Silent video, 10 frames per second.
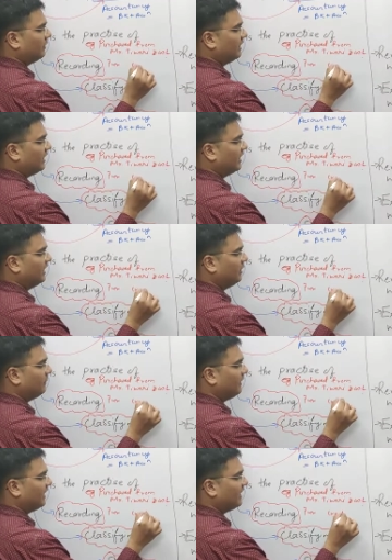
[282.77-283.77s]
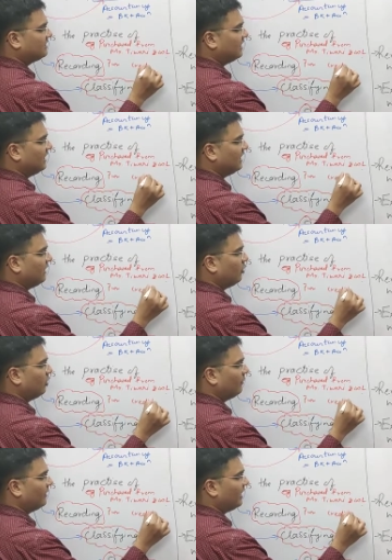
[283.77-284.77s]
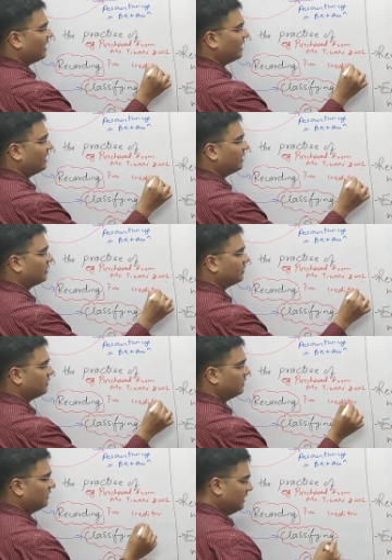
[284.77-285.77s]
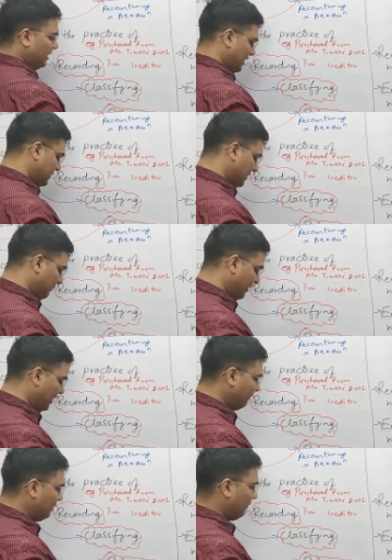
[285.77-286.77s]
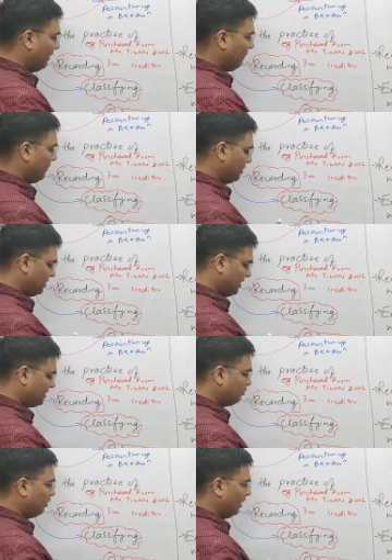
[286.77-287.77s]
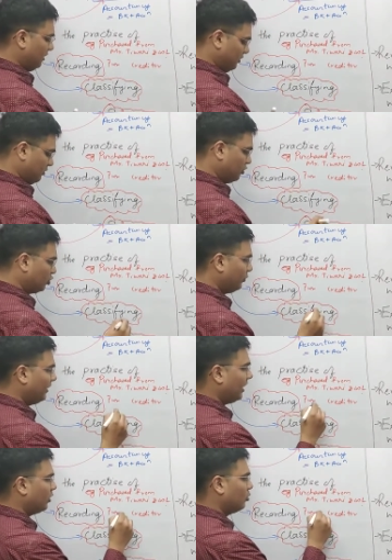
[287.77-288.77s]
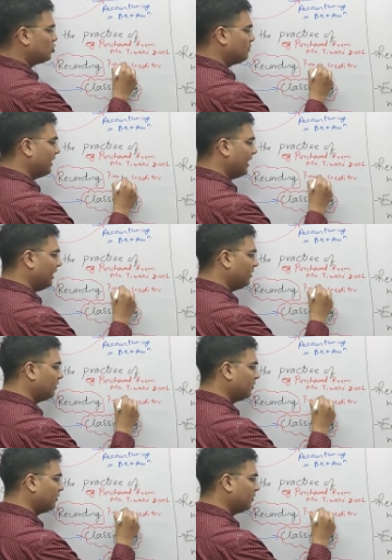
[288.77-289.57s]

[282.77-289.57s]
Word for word: मेरा क्रेडिट पे किया इसीलिए ये कौन है मेरा क्रेडिटर इसका मतलब कि मेरा परचेस हुआ तो मेरा गुड्स बढ़ा